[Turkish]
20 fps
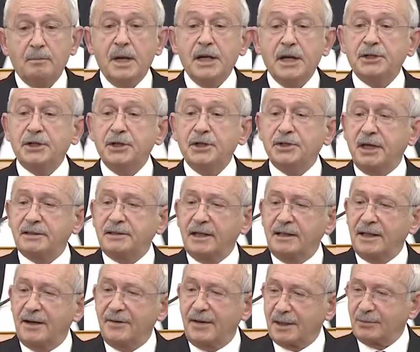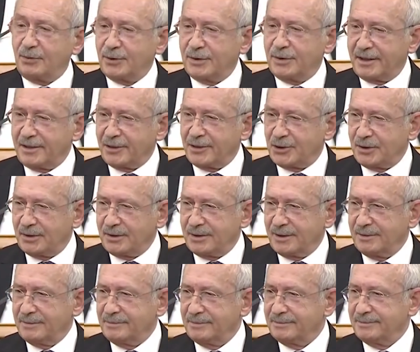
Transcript: Beşli çete de var bunların içinde.